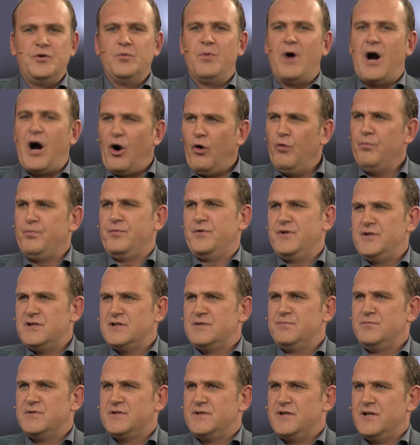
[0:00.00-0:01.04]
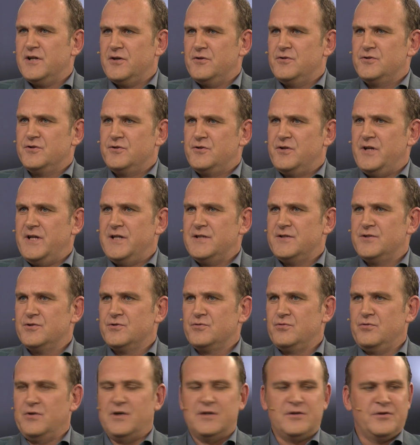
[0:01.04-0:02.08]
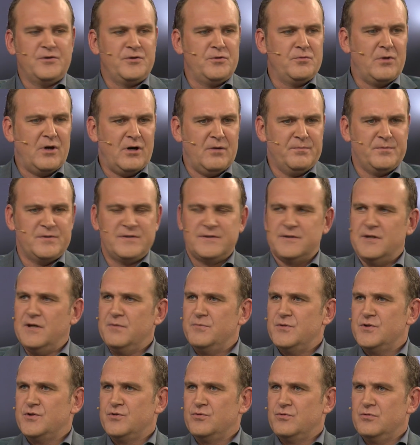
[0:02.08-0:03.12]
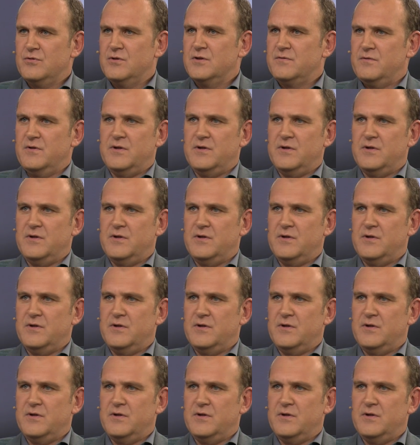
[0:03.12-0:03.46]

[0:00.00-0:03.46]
überhaupt nichts mit Seriosität zu tun, hat natürlich überhaupt nichts damit zu tun, dass